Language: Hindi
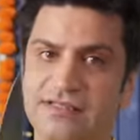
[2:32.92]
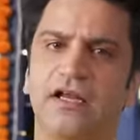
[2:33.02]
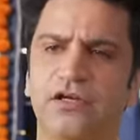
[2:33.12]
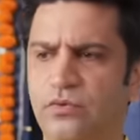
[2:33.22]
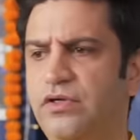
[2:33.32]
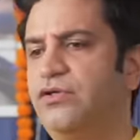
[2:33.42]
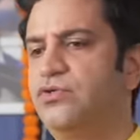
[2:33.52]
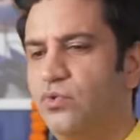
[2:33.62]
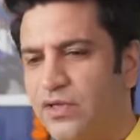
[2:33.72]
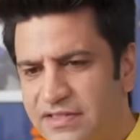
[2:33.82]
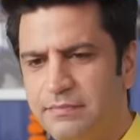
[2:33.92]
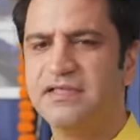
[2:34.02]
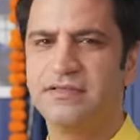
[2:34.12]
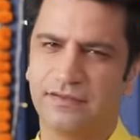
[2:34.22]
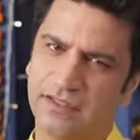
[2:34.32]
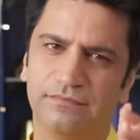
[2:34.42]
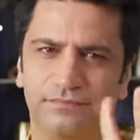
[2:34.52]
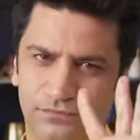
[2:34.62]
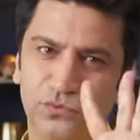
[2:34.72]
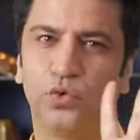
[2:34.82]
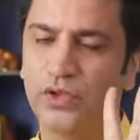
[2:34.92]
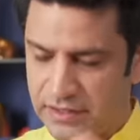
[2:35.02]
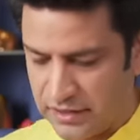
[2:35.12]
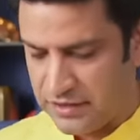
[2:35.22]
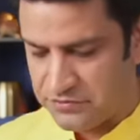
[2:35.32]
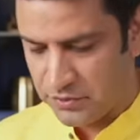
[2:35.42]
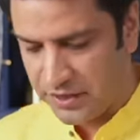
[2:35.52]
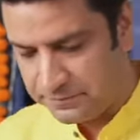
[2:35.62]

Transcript: आसानी होगी छोटे से बन सकते हैं थोड़ी तकलीफ होगी